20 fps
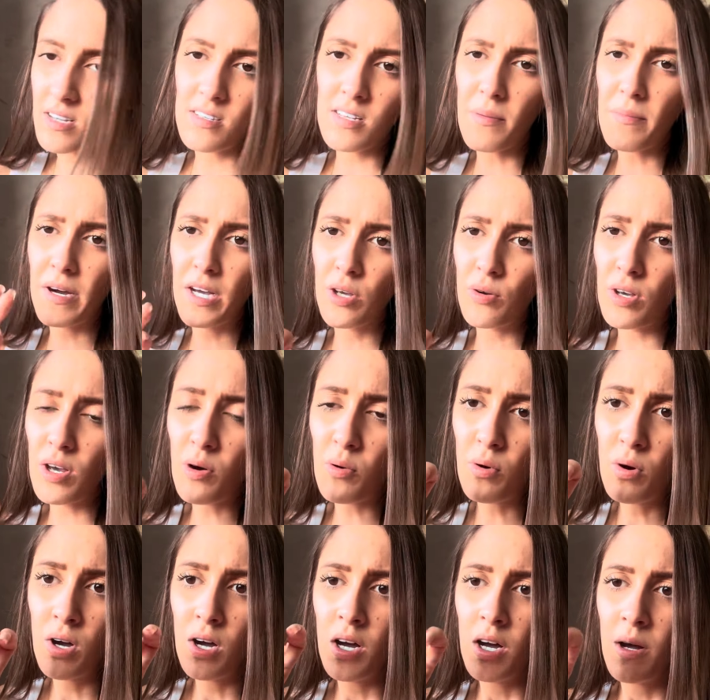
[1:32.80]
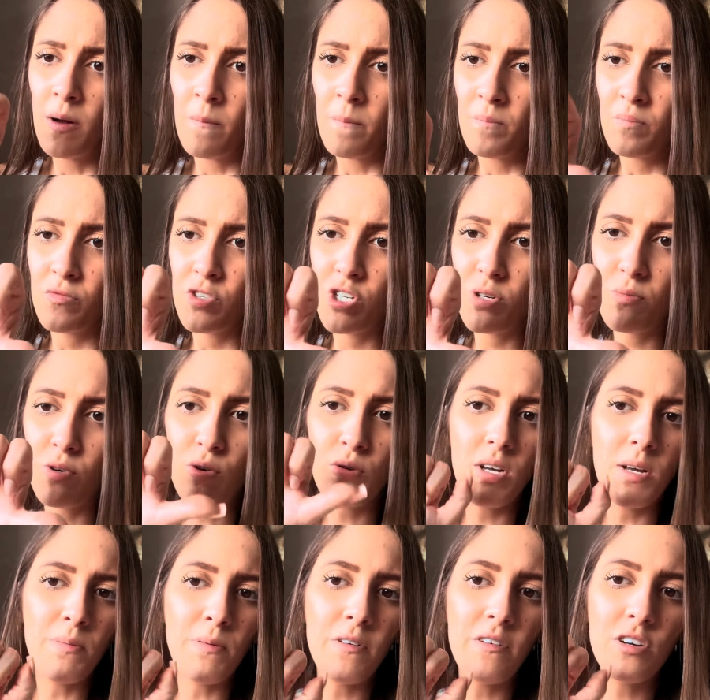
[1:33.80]
tamanho e eu
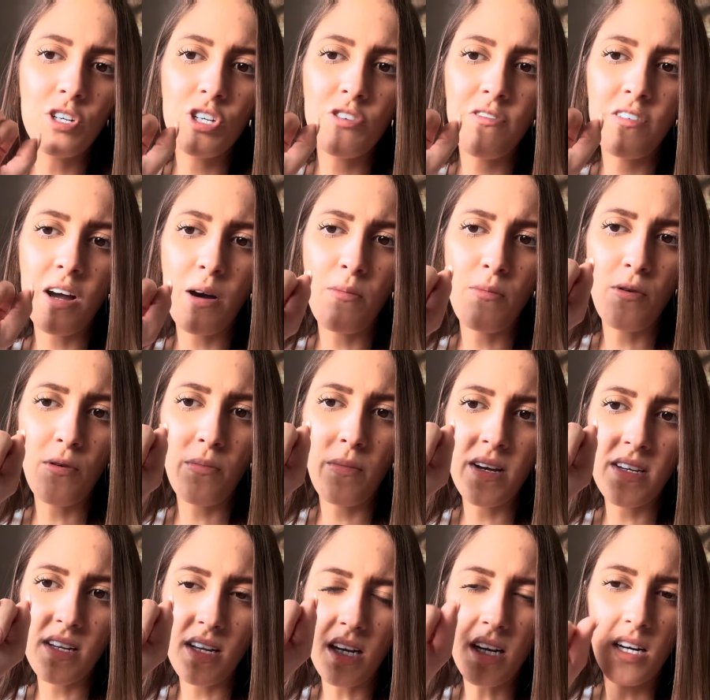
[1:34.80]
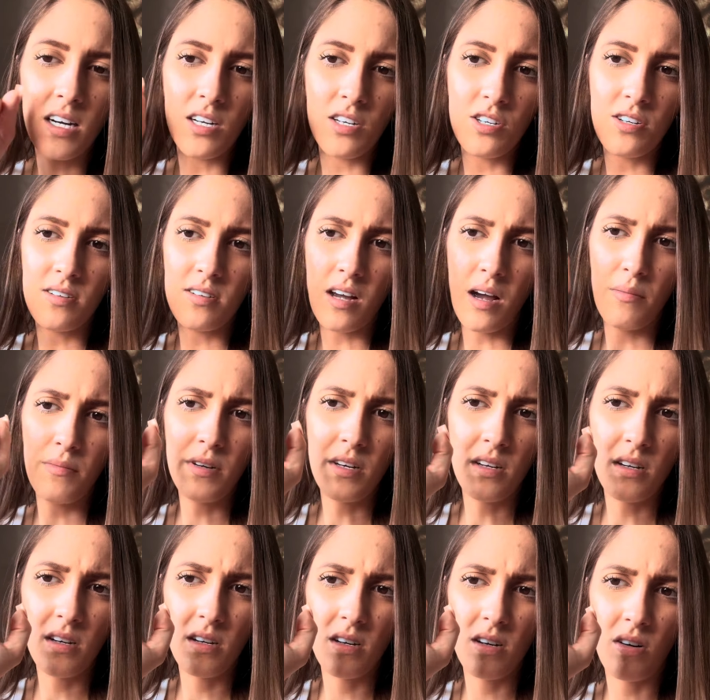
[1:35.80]
diminuí pra ficar um pouco mais elegante, sabe?
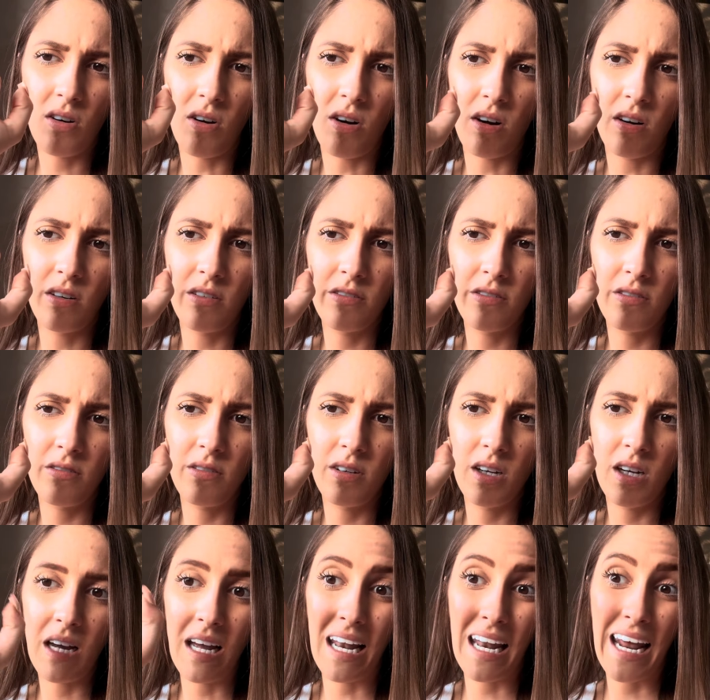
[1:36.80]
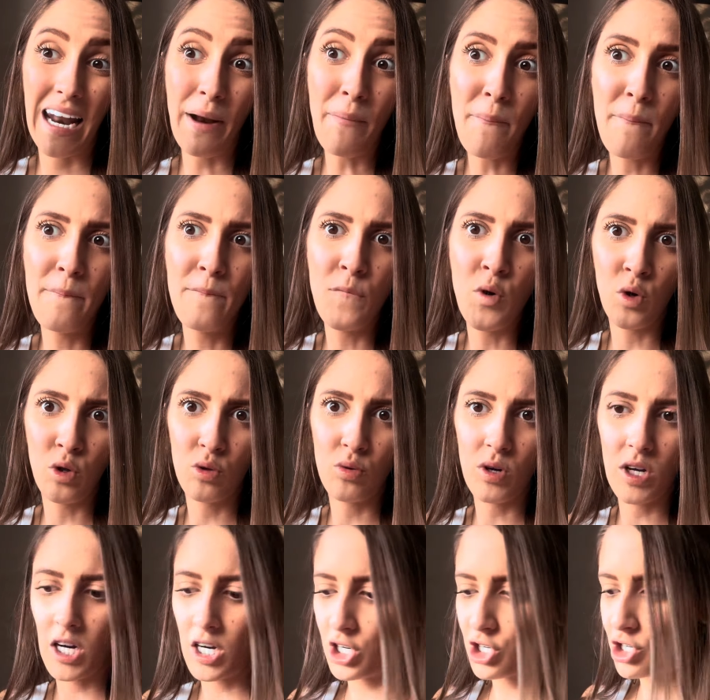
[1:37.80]
Ó. Ela era muito
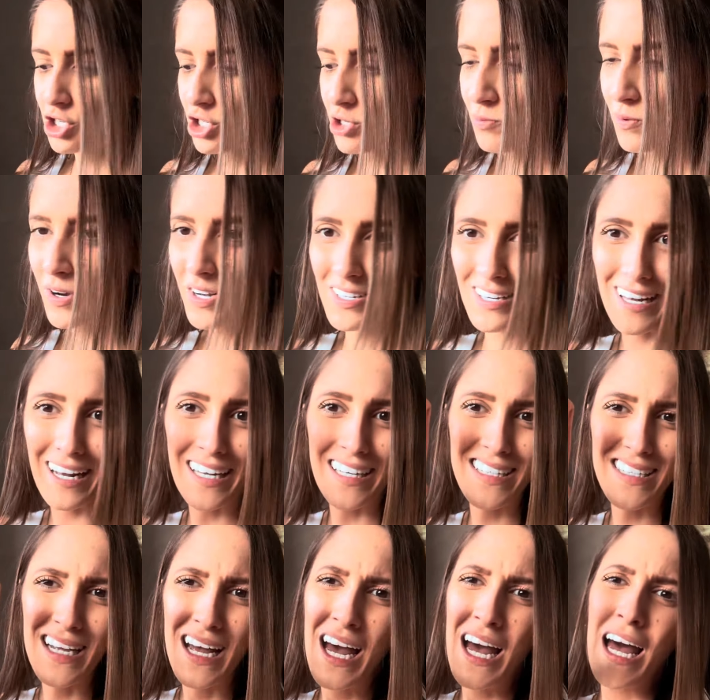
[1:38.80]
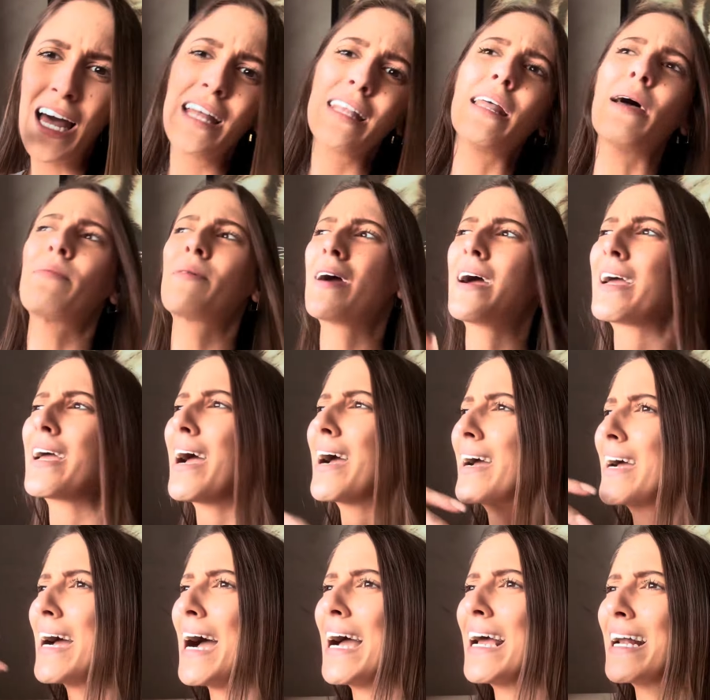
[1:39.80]
grande. Tipo aquelas da época que a
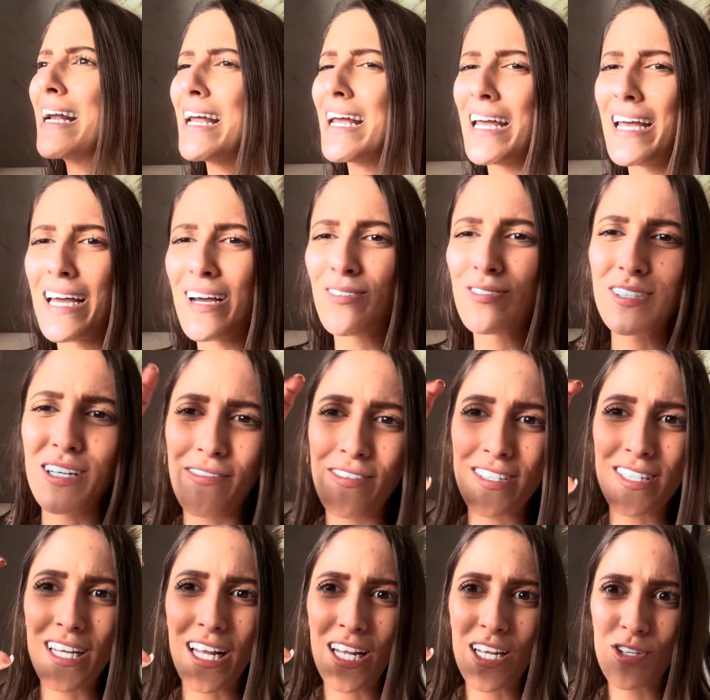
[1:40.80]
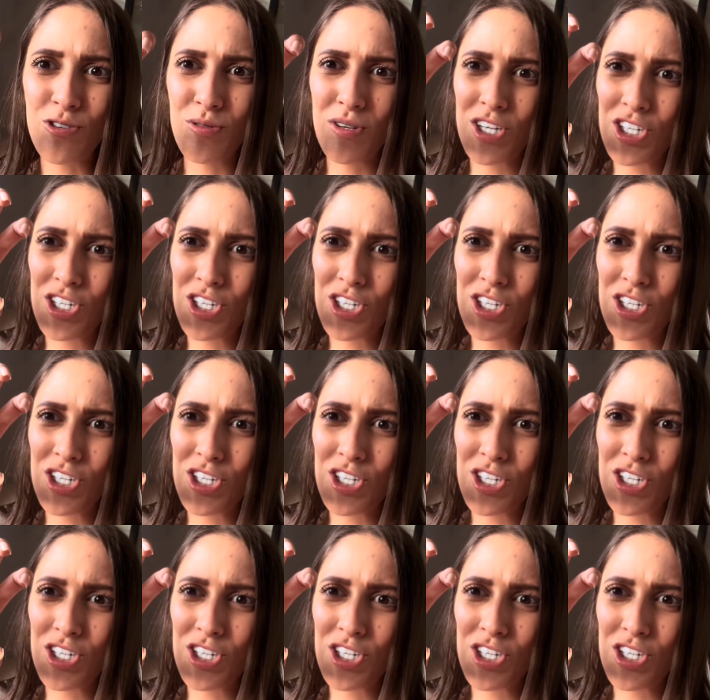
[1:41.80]
Kylie usava aquelas unhas